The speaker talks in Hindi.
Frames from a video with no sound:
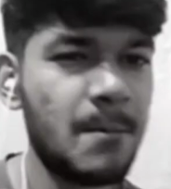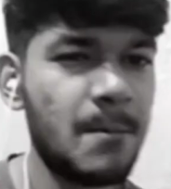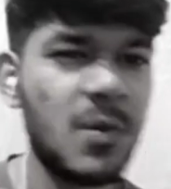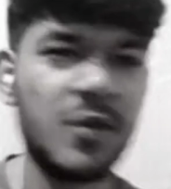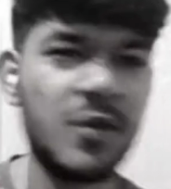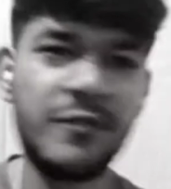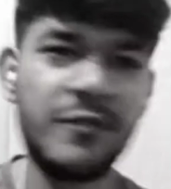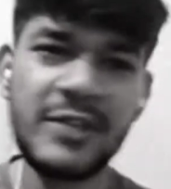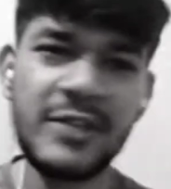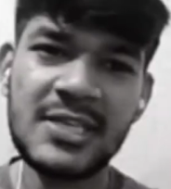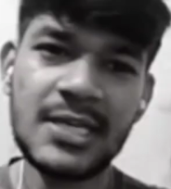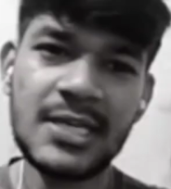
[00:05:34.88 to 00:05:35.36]

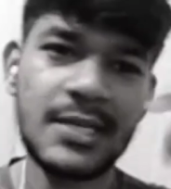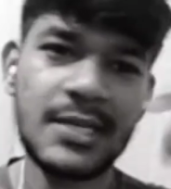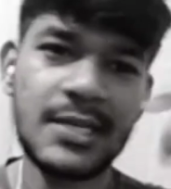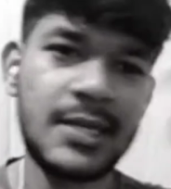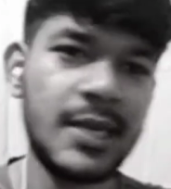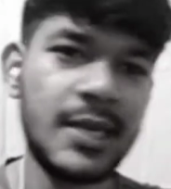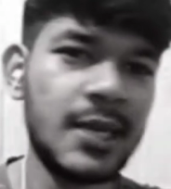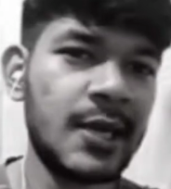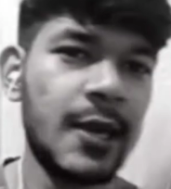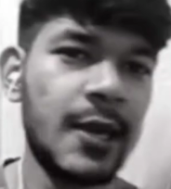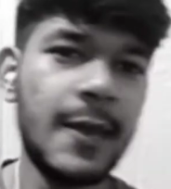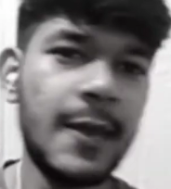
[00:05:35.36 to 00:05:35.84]
विजय
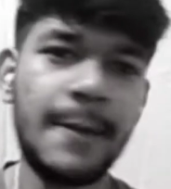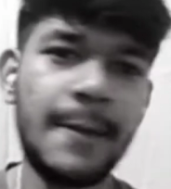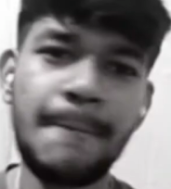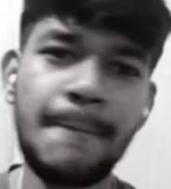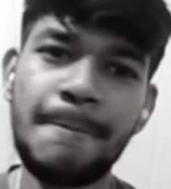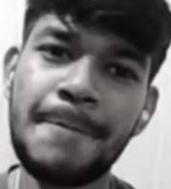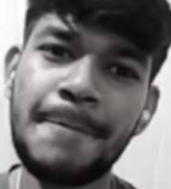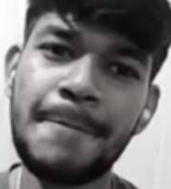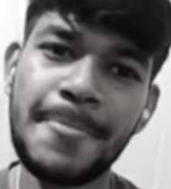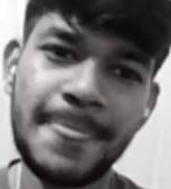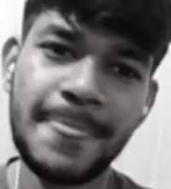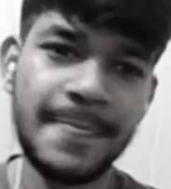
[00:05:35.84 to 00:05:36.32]
डी के
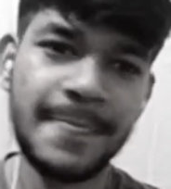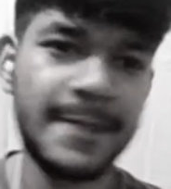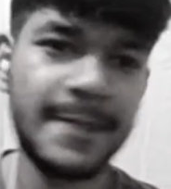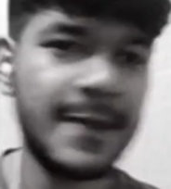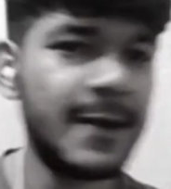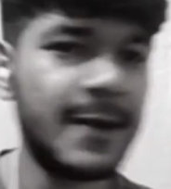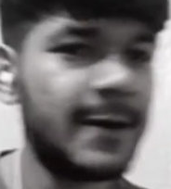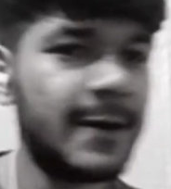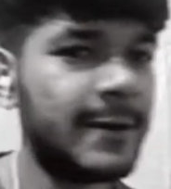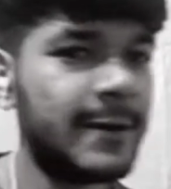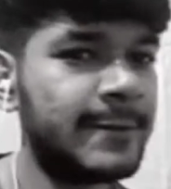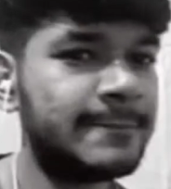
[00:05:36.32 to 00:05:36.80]

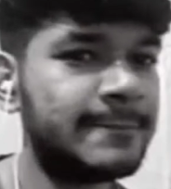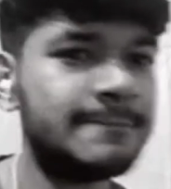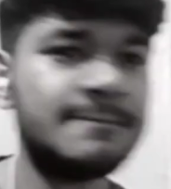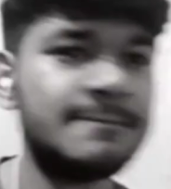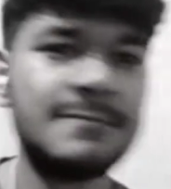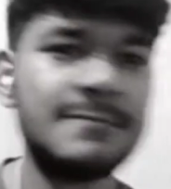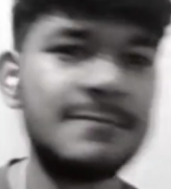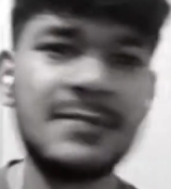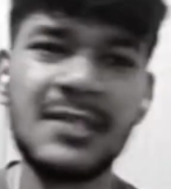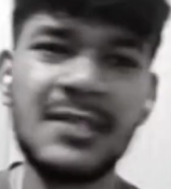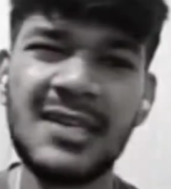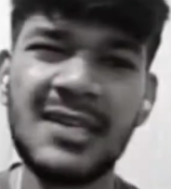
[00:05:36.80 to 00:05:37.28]
या
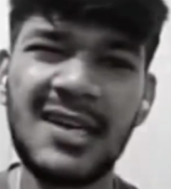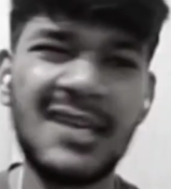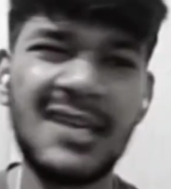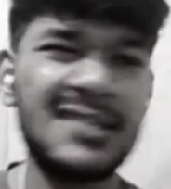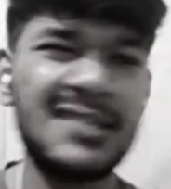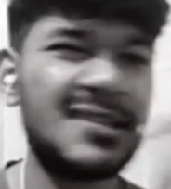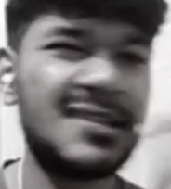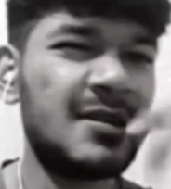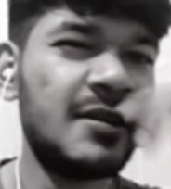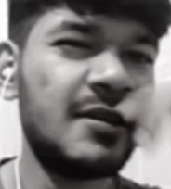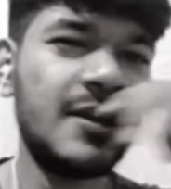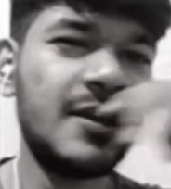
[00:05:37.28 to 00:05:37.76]

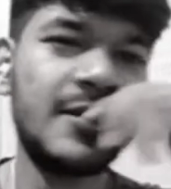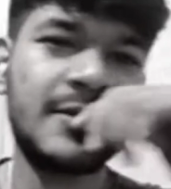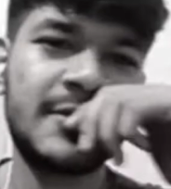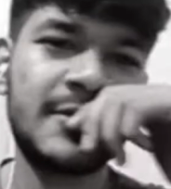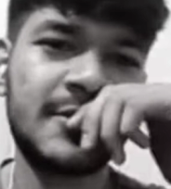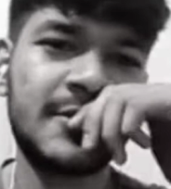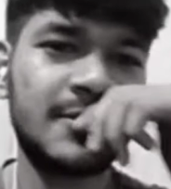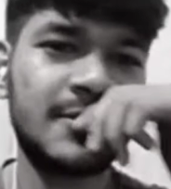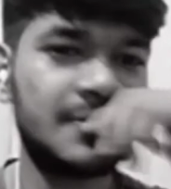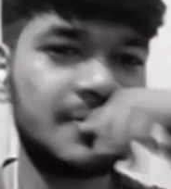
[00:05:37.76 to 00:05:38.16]
अंतरिक्ष